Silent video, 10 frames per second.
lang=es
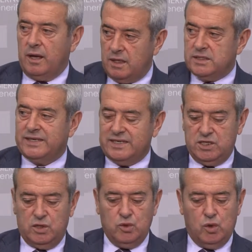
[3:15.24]
Aquí se está
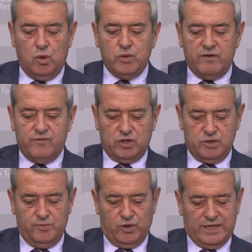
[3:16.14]
haciendo un
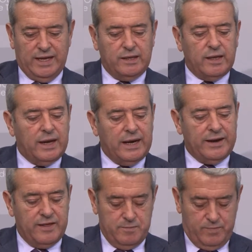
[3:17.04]
esfuerzo importante en el
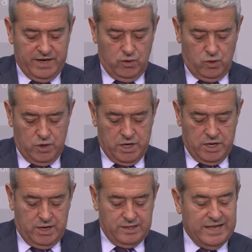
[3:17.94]
área de empleo
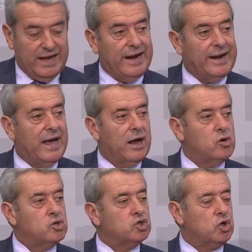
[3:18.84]
de cara a
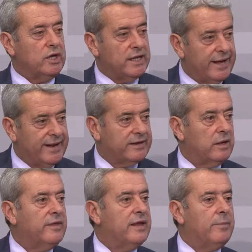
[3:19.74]
consolidar a
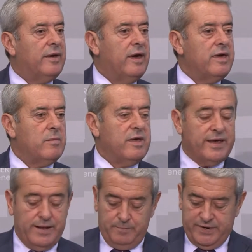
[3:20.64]
través de la pequeña y
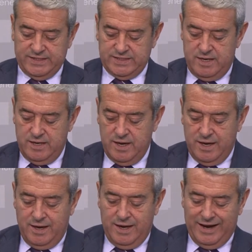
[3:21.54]
mediana empresa,
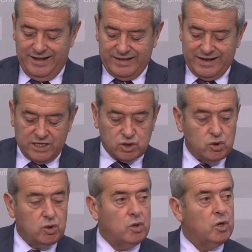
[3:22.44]
en este
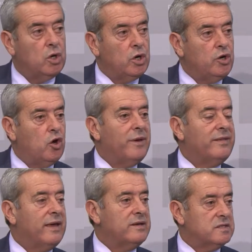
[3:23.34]
caso,
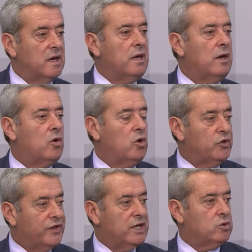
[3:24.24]
96
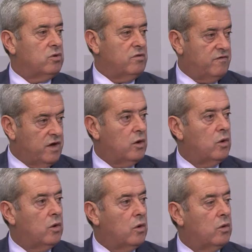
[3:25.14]
contratos fijos